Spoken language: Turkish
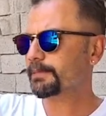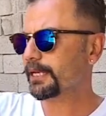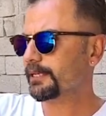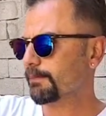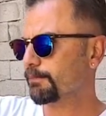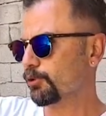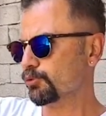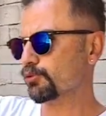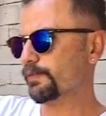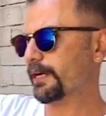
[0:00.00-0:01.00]
gereken bir
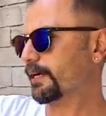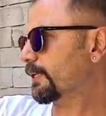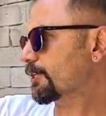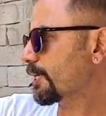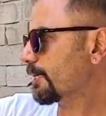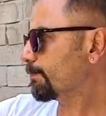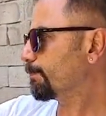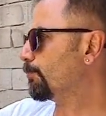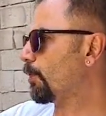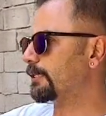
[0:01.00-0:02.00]
husus var arkadaşlar.
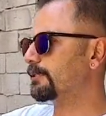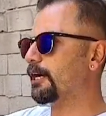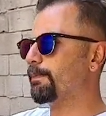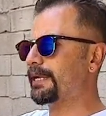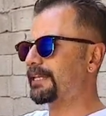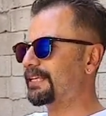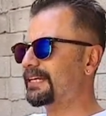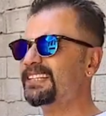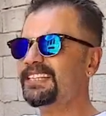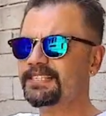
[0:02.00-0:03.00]
Bu atkı aparatları
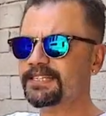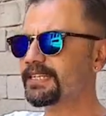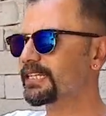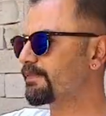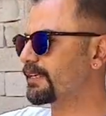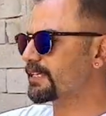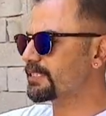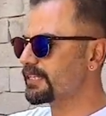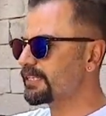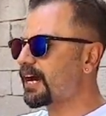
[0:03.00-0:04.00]
kesinlikle ve
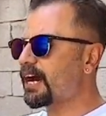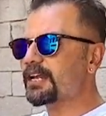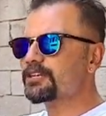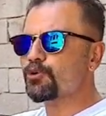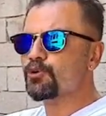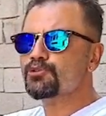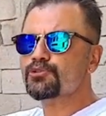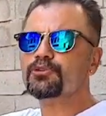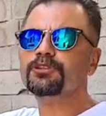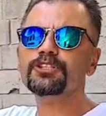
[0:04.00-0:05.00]
kesinlikle araç
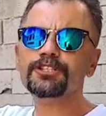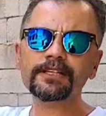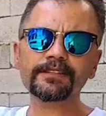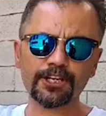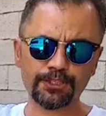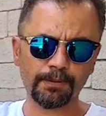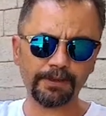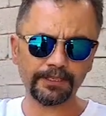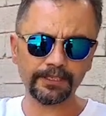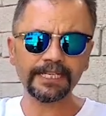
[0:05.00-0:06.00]
ölçüsünün dışına taşmamalı.
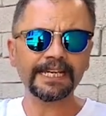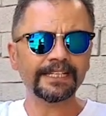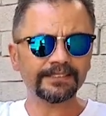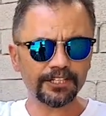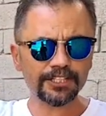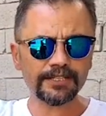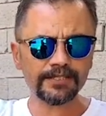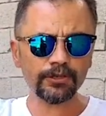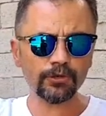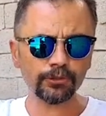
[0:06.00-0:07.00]
Taşarsa
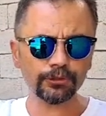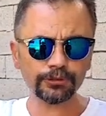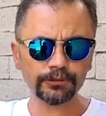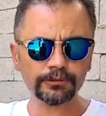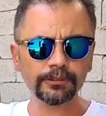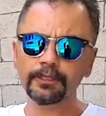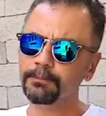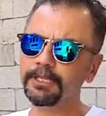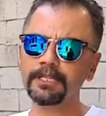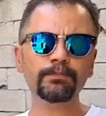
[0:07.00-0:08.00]
ne olur?
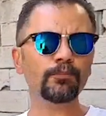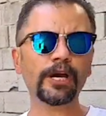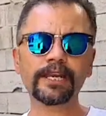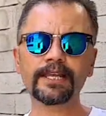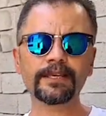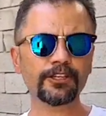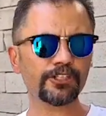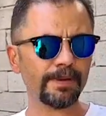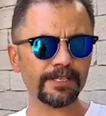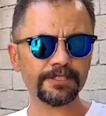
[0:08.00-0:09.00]
Bir, muayeneden
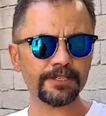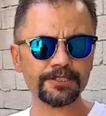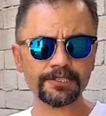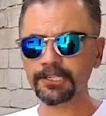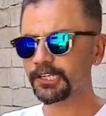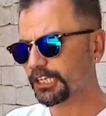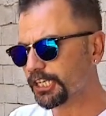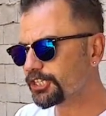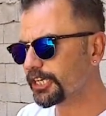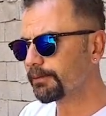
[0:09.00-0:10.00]
geçemezsiniz.
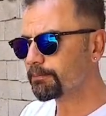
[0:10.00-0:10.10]
İki,